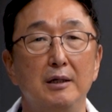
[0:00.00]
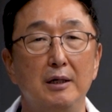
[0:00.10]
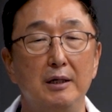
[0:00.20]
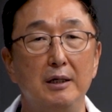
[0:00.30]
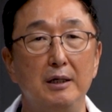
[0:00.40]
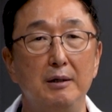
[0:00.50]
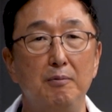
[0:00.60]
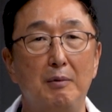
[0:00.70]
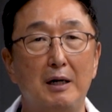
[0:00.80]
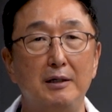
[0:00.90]
이
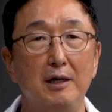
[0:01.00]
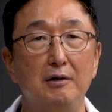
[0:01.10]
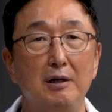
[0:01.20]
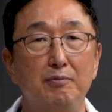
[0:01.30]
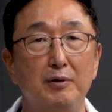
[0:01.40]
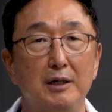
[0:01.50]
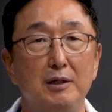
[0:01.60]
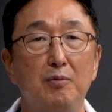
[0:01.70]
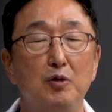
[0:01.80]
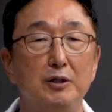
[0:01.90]
막대
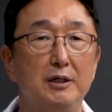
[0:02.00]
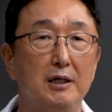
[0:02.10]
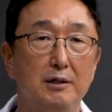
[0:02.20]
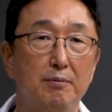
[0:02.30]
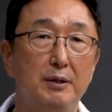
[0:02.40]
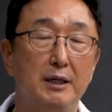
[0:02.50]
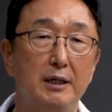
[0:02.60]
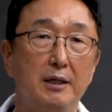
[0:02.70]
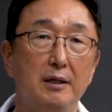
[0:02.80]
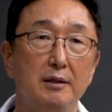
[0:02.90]
그래프에서
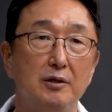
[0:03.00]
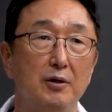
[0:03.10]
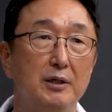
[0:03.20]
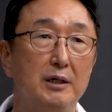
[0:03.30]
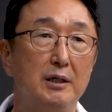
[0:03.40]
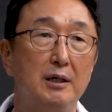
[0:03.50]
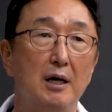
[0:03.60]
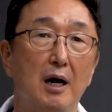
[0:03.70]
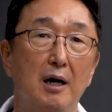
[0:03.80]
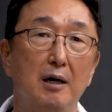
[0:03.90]
보시다시피 저희
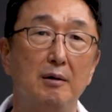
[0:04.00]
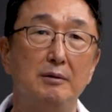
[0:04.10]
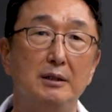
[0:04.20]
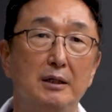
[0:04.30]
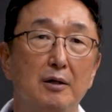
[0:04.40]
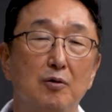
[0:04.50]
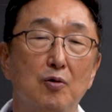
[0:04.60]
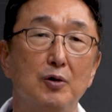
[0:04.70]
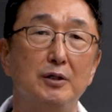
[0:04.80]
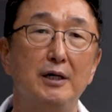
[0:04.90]
이런
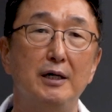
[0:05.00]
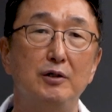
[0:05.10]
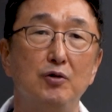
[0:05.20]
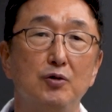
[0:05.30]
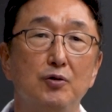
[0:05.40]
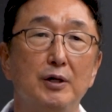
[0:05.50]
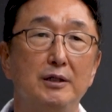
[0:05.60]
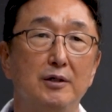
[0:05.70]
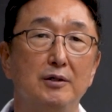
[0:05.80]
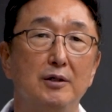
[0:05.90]
공여자의 수술에
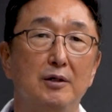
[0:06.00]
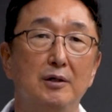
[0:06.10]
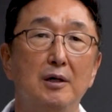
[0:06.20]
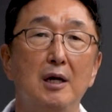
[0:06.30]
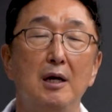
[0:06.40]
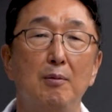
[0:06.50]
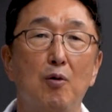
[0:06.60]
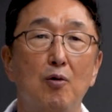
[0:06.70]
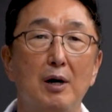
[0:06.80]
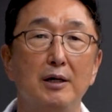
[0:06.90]
있어서
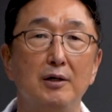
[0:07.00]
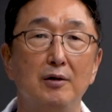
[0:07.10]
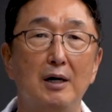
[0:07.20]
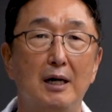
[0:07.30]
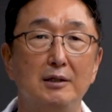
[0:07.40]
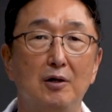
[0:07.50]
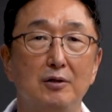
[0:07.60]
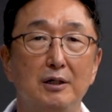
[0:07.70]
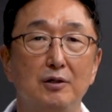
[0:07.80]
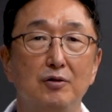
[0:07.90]
복강경 간
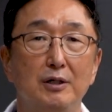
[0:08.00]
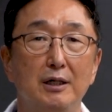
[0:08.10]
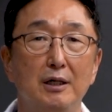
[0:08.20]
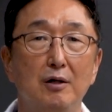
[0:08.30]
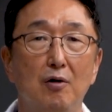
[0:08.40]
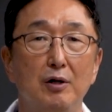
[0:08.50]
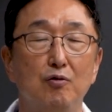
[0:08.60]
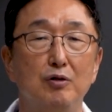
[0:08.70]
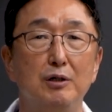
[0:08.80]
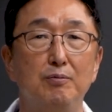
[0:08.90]
절제술이 거의
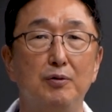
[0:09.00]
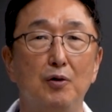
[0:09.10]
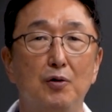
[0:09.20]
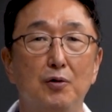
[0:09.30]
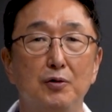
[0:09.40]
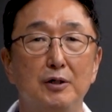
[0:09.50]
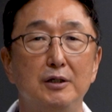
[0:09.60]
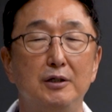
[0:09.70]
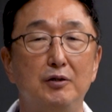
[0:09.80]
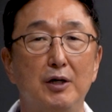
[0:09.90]
90%를
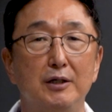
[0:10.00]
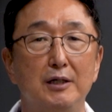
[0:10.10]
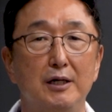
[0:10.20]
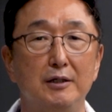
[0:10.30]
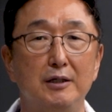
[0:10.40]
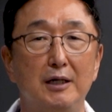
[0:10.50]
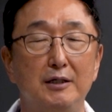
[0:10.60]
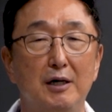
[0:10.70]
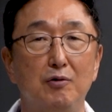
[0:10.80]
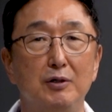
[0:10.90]
최근에는
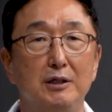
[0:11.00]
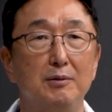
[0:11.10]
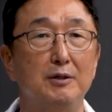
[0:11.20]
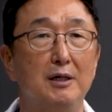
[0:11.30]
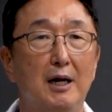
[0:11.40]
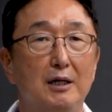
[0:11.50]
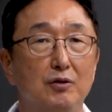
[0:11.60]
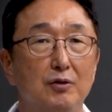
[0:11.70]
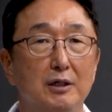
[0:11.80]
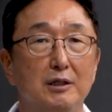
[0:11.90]
차지하고 있음을 알
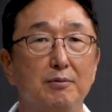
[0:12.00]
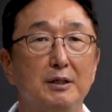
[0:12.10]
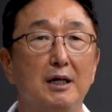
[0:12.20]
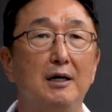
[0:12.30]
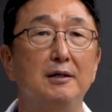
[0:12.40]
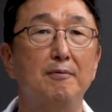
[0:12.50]
수 있습니다.